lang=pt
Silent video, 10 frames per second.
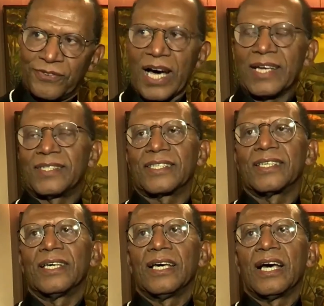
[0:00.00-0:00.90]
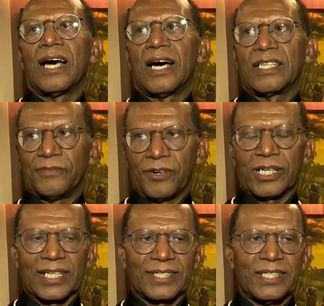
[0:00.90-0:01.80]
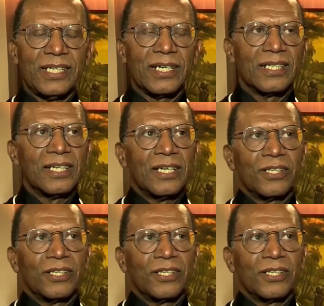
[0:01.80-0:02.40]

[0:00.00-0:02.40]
faz a advocacia,